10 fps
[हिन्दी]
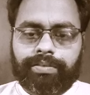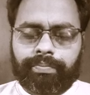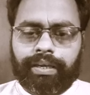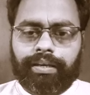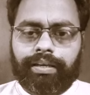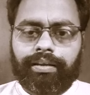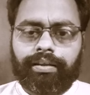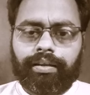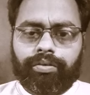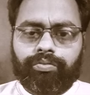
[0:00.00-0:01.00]
स्मेल है
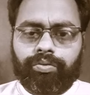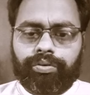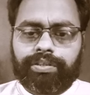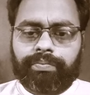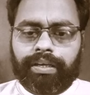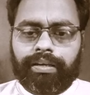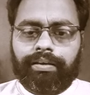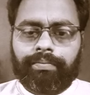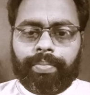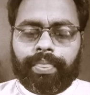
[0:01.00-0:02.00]
ना वो
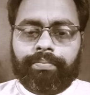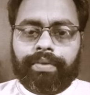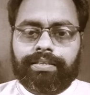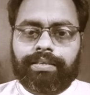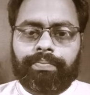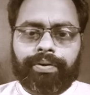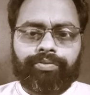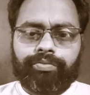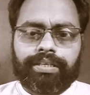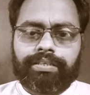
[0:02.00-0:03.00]
स्मेल कैसी
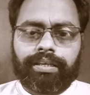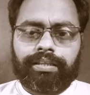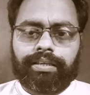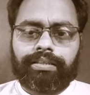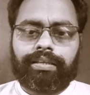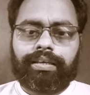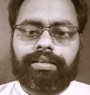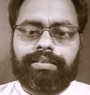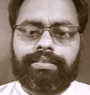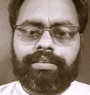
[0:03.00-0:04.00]
परफ्यूम जैसी नहीं दिखती
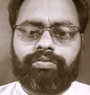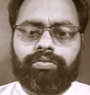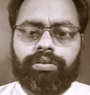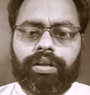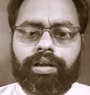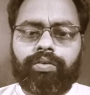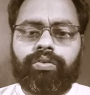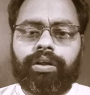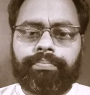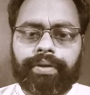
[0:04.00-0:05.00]
है इससे तो
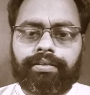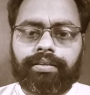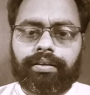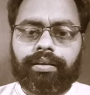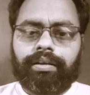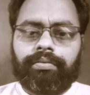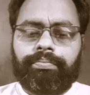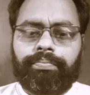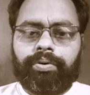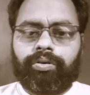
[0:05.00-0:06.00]
लाख गुना बेहतर
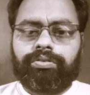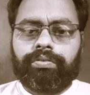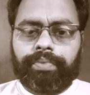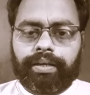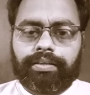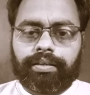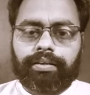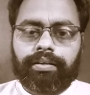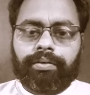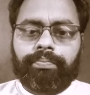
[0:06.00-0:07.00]
बहुत
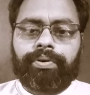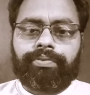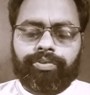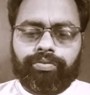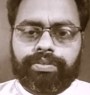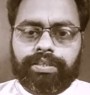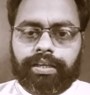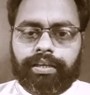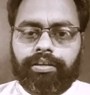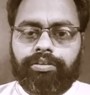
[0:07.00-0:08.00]
बेहतर परफ्यूम्स
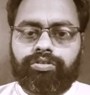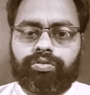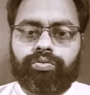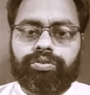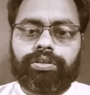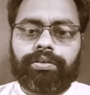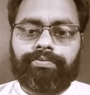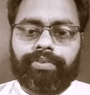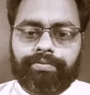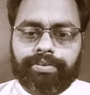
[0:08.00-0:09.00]
है जो कुछ
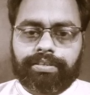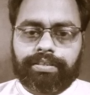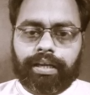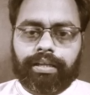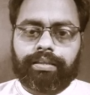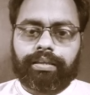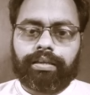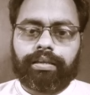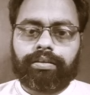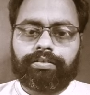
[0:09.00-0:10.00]
फ्लावर्स से आते
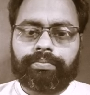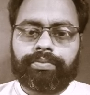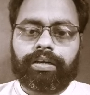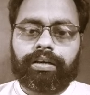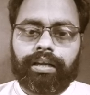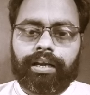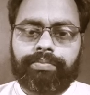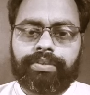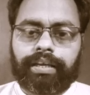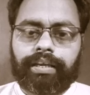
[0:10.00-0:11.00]
हैं जब जंगल
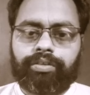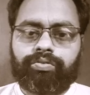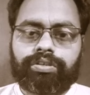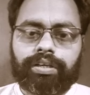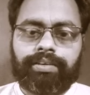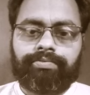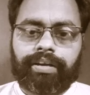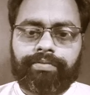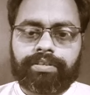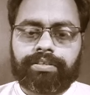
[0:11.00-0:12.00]
आप जाएंगे तो जंगली
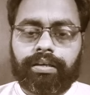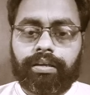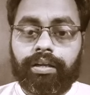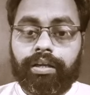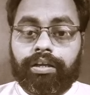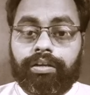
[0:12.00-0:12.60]
फ्लावर्स है ना